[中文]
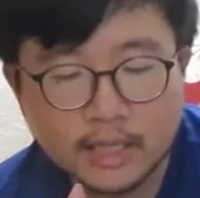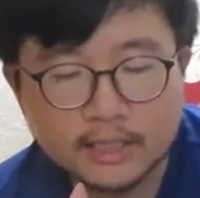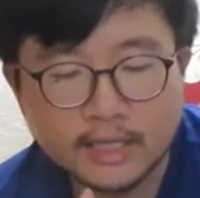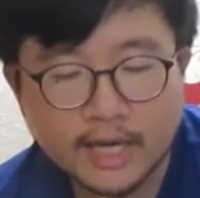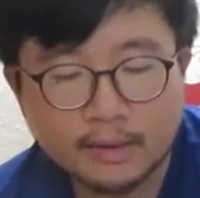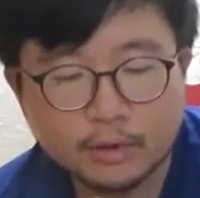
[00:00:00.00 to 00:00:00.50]
它
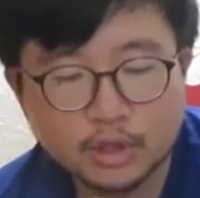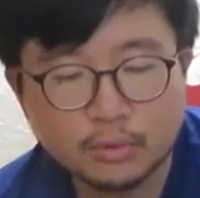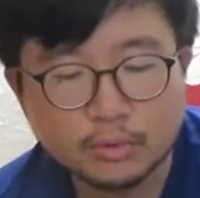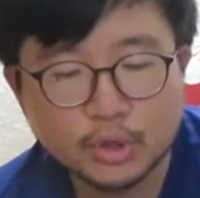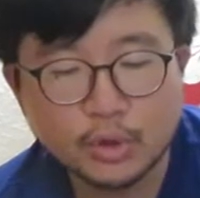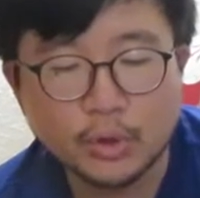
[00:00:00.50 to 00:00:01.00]
是
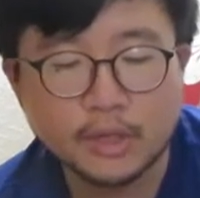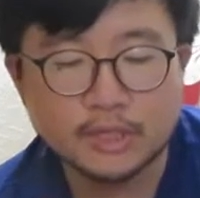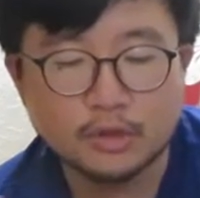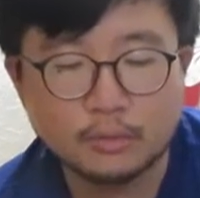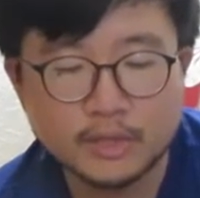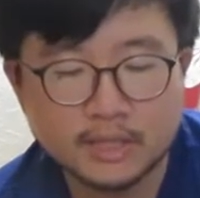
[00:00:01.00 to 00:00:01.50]
Amazon
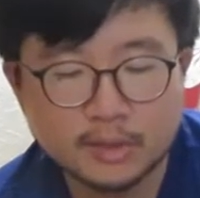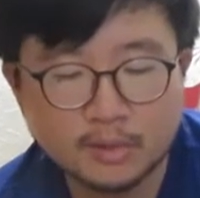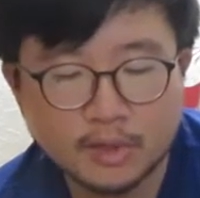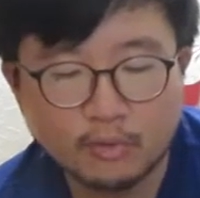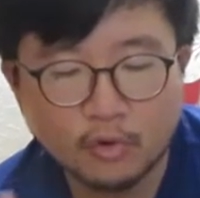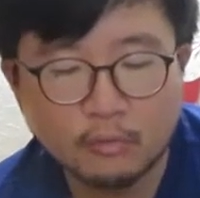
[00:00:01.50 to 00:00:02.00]
Choice，我不知道是
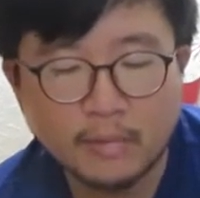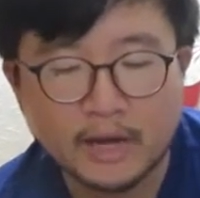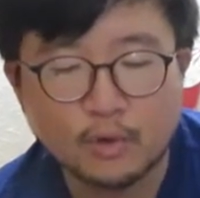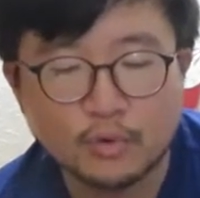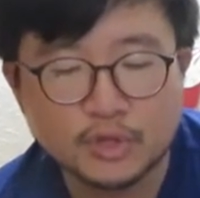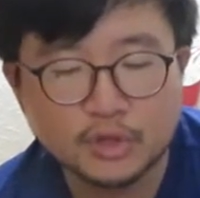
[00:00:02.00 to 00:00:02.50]
不是因为我
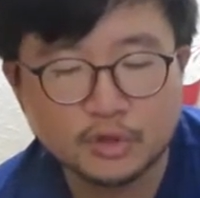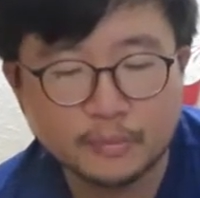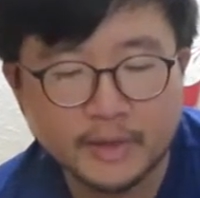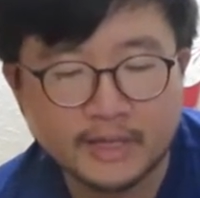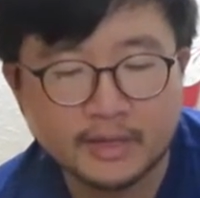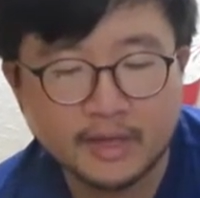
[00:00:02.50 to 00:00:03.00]
买过之后就
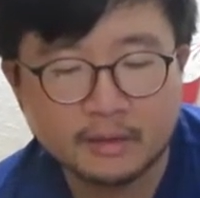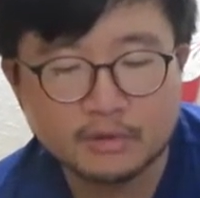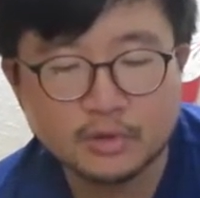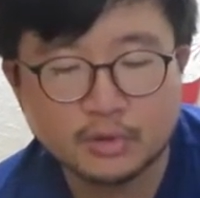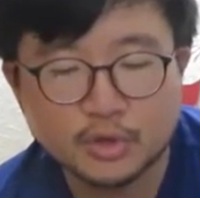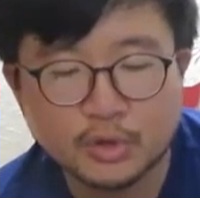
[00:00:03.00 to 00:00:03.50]
变成
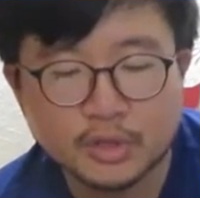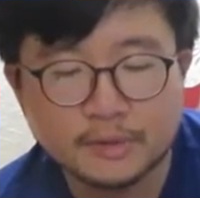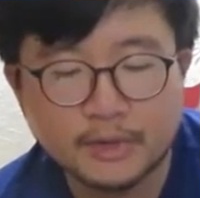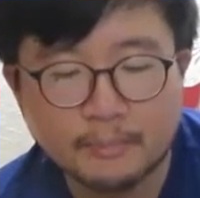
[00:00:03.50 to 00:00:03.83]
Amazon Choice，